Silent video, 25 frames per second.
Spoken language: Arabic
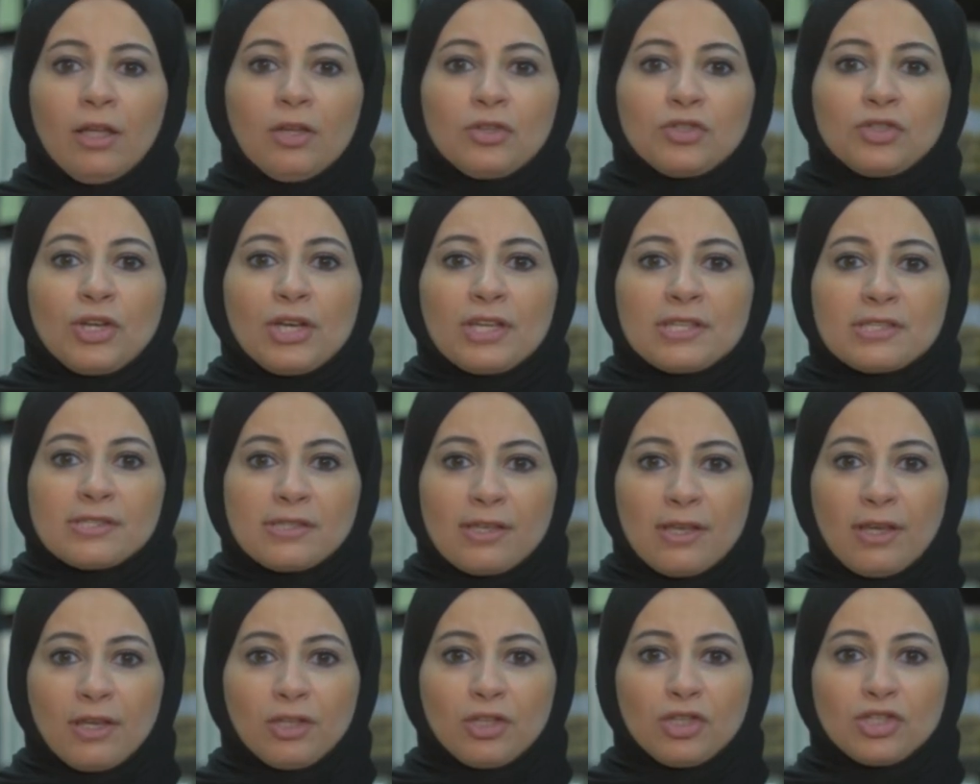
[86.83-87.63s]
شخص
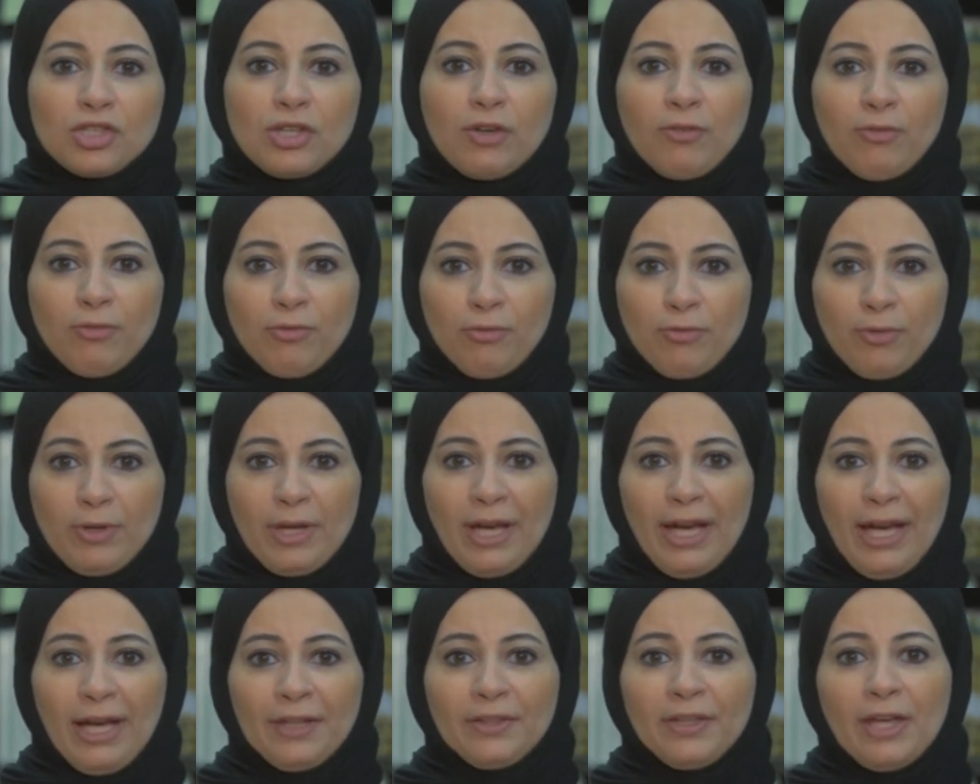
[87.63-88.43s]
اكتشف
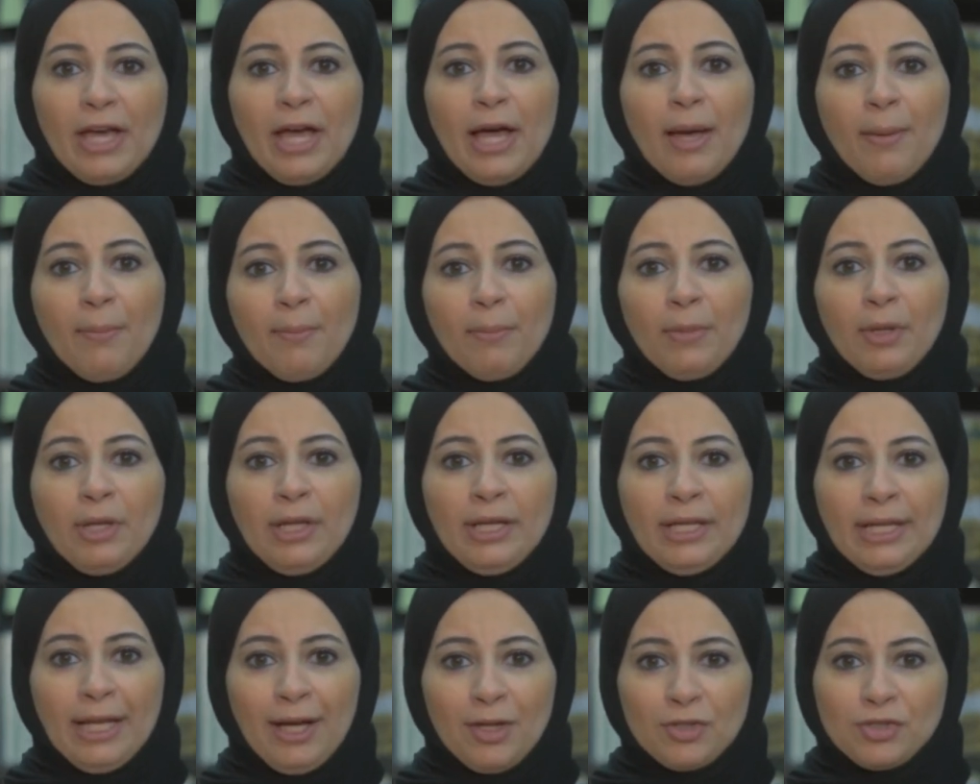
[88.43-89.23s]
أحد أهم
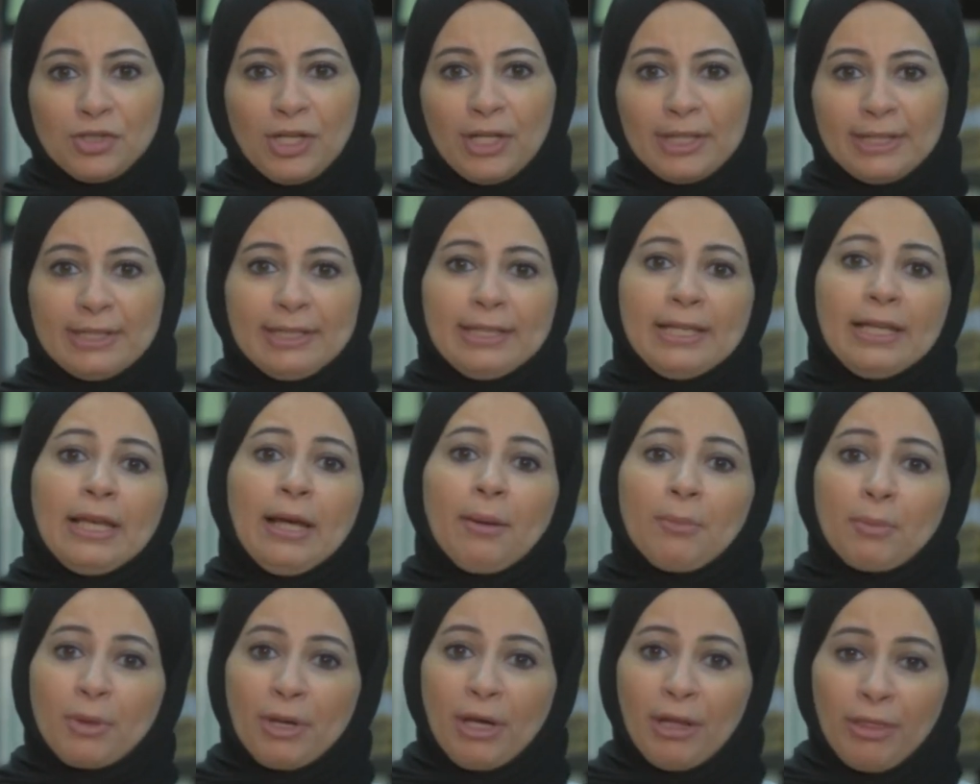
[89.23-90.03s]
العلاجات
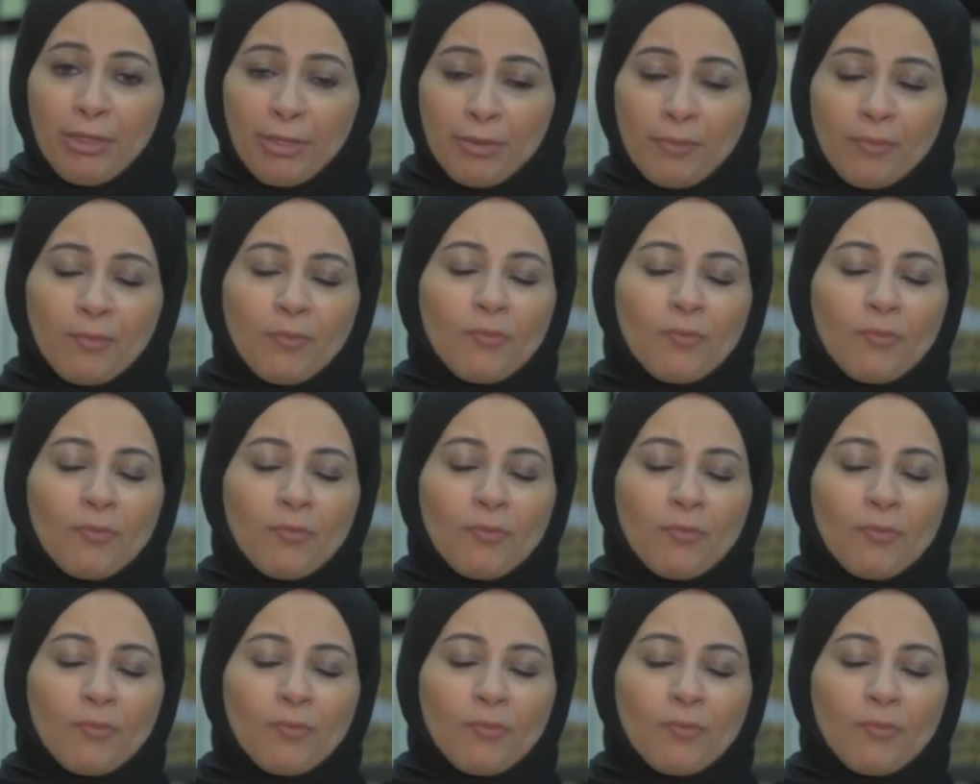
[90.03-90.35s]
للأمراض